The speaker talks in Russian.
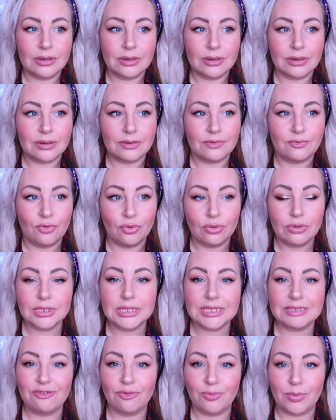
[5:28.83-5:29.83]
Э,
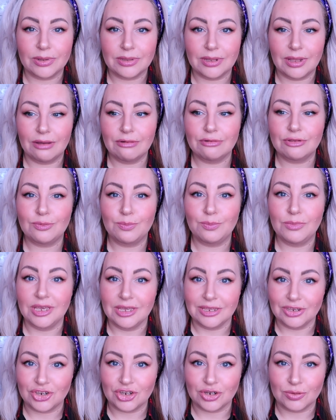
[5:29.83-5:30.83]
волосы выпадают
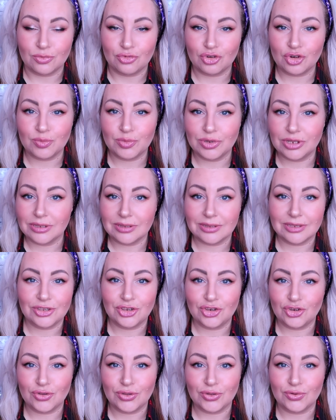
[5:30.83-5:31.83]
меньше. Может быть, это
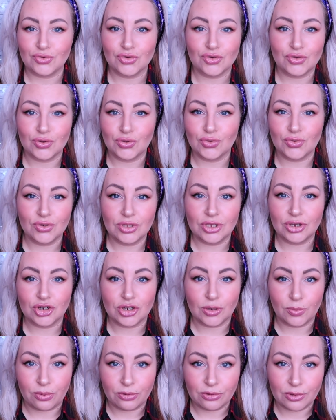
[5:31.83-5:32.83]
за счет того, что у других
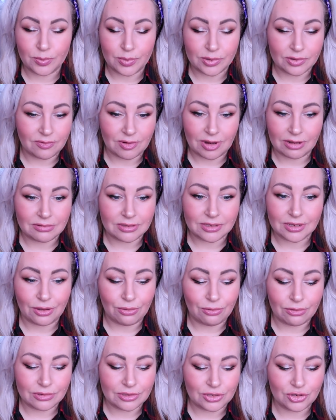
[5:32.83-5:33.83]
шампуней появляется
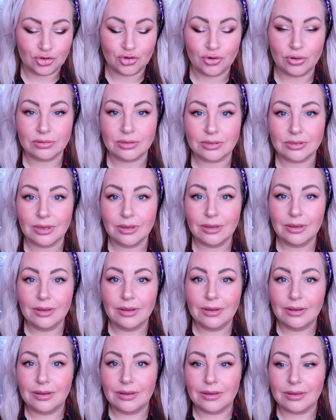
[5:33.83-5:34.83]
какой-то чес,
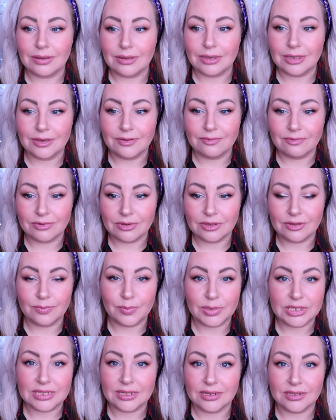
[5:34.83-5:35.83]
э, и вы
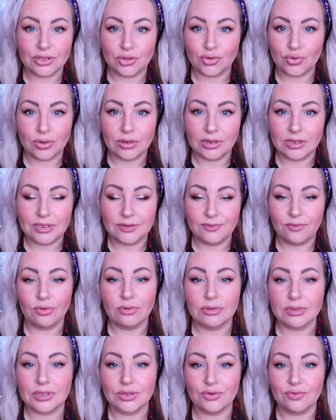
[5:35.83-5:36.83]
постоянно трогаете
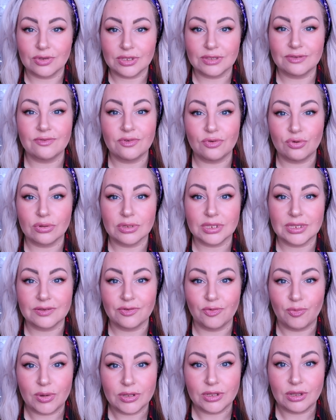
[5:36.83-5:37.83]
волосы, и у вас
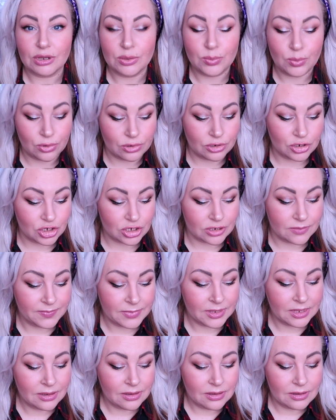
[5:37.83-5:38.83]
волосы выпадают больше.
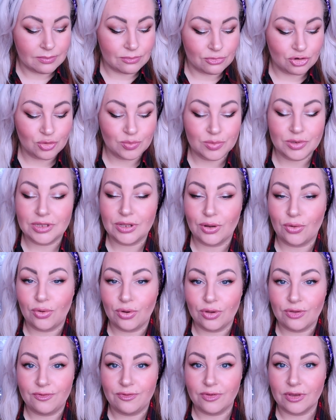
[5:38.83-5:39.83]
Может быть
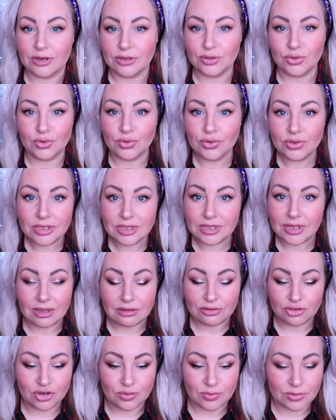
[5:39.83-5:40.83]
такой эффект, но не
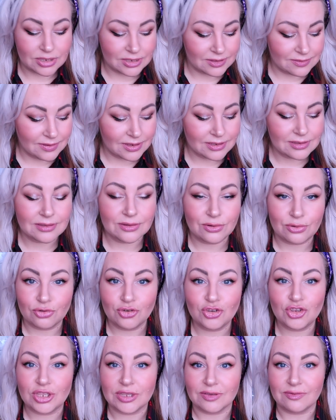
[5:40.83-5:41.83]
знаю, с чем это связано.
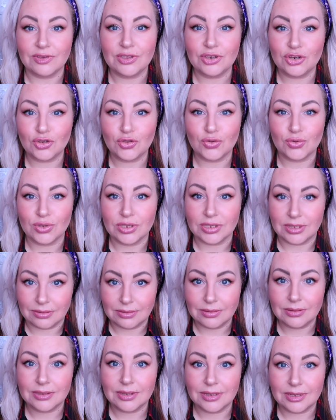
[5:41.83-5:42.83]
Хочется верить, что
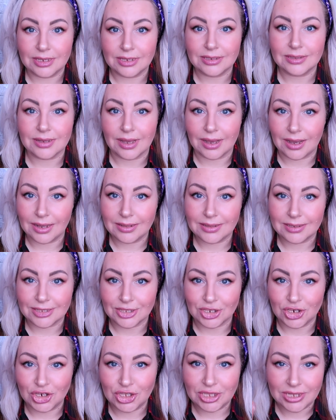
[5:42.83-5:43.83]
действительно есть какая-то
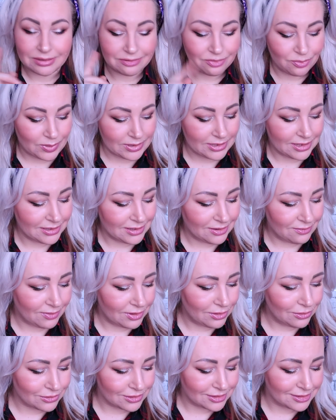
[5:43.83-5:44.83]
защита от выпадения
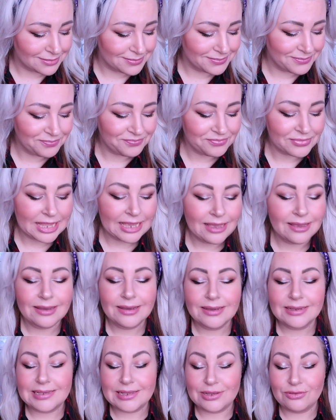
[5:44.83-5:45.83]
волос.
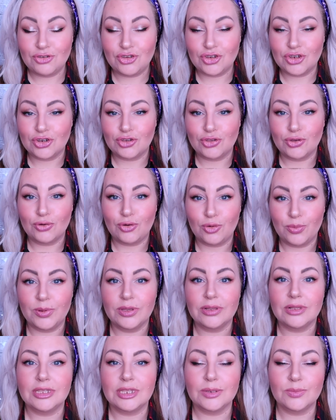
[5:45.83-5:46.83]
Следующее, что я
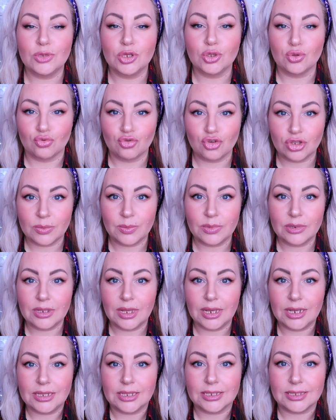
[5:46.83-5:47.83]
купила, это мне нужно
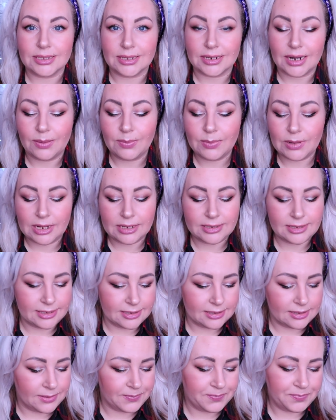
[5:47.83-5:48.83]
было, это скраб для
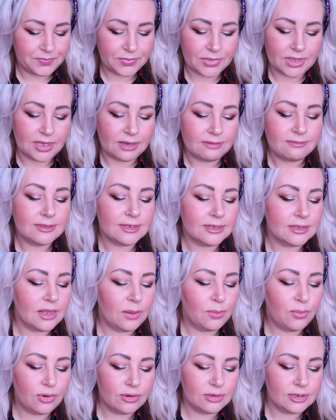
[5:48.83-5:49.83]
тела. Я
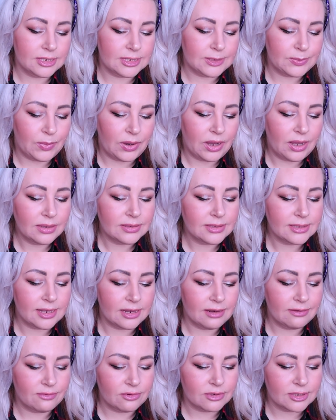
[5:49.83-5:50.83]
взяла Body Spa
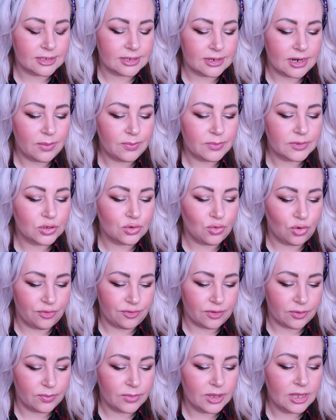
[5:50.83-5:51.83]
солевой скраб с
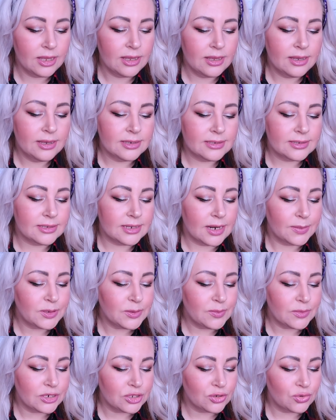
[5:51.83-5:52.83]
кофе. Скраб
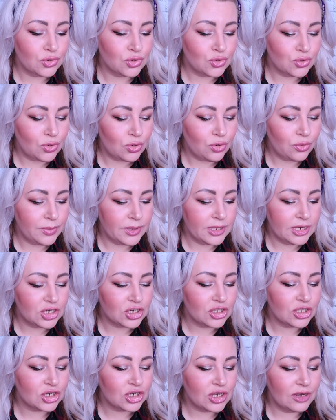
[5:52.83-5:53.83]
с морской солью
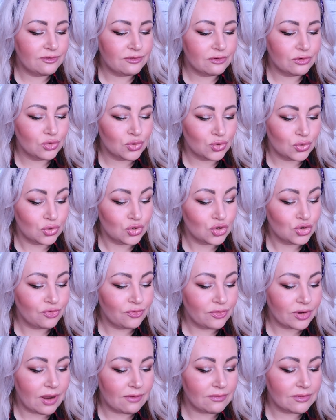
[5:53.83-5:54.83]
бережно шлифует
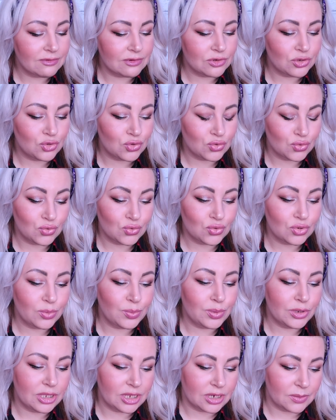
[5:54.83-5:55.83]
кожу, выравнивая структуру
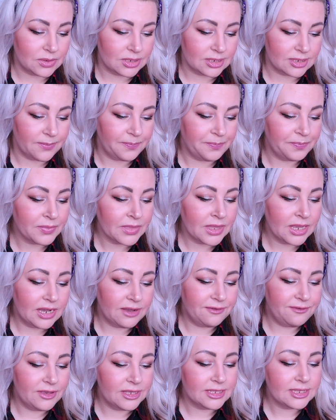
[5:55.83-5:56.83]
эпидермиса.
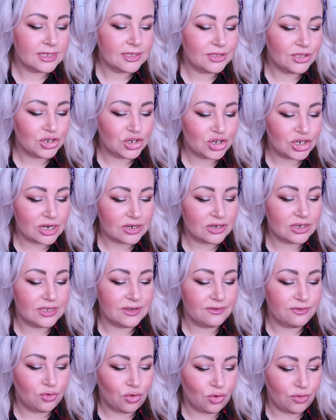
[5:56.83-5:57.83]
Кофеин,
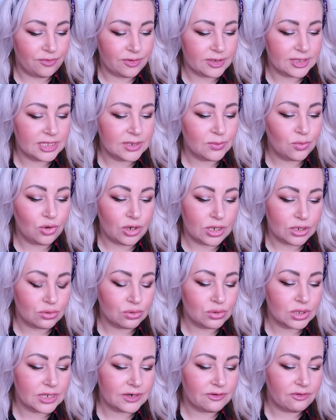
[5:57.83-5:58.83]
содержащийся в кофе,
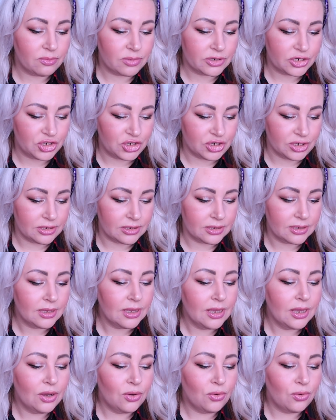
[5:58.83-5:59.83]
стимулирует кровообращение,
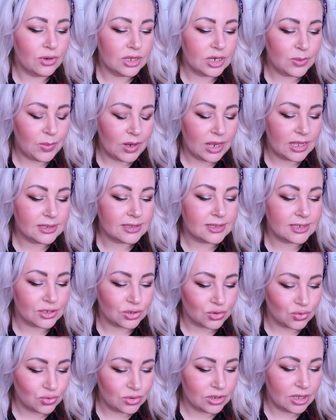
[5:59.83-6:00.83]
укрепляет
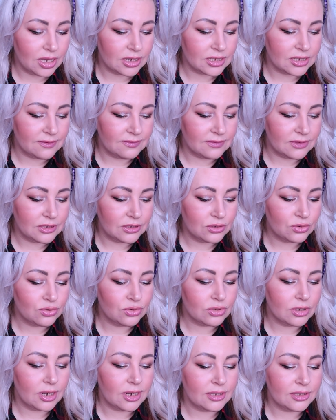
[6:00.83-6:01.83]
сосуды,
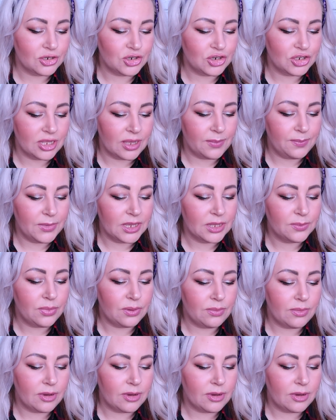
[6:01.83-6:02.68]
активизирует клеточный обмен,